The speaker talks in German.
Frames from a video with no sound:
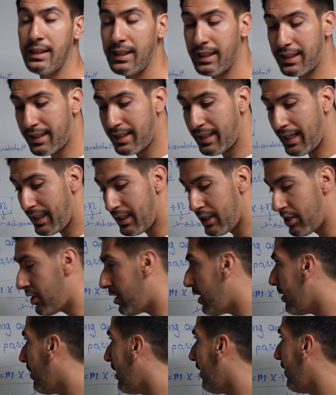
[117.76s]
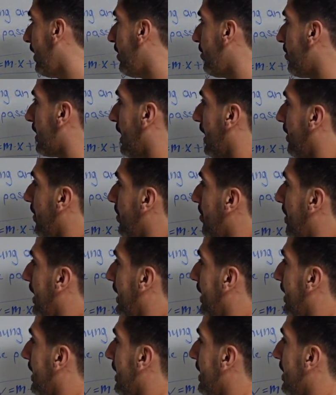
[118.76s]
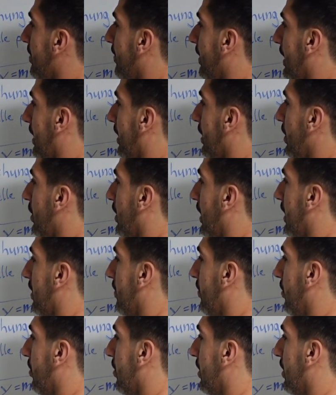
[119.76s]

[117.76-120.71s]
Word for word: Jetzt zeige ich dir mal, wenn du, sagen wir mal, diesen Wert nicht hast, wo